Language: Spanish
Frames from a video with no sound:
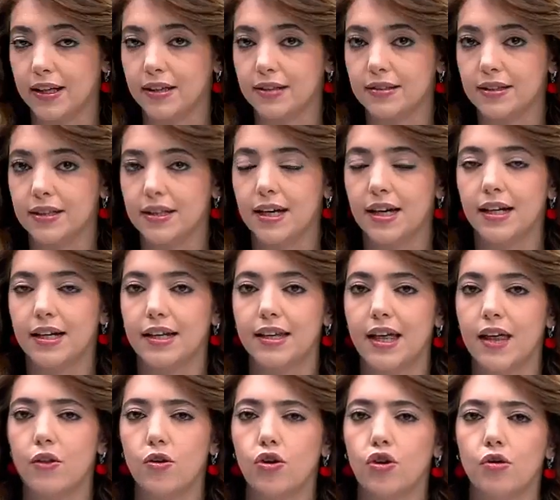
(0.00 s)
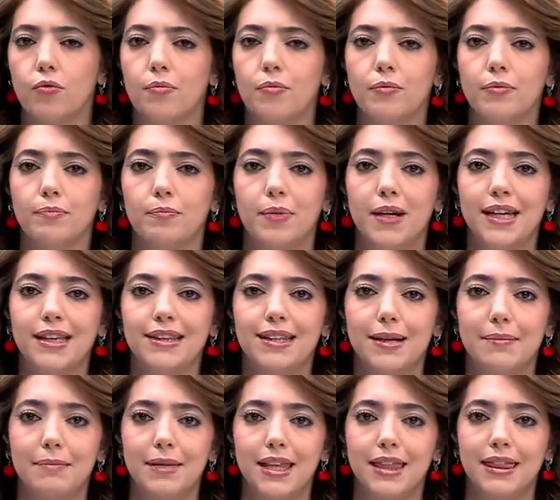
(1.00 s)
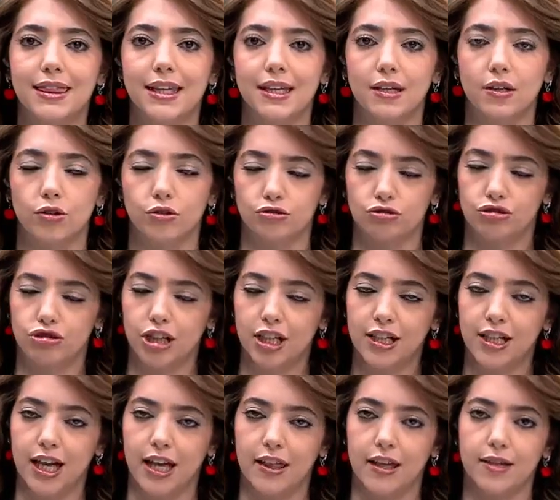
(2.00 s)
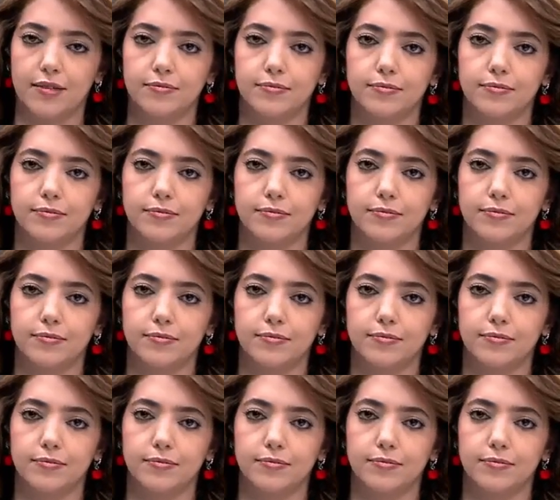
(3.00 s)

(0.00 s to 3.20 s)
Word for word: Argentina ha quedado completamente consternada.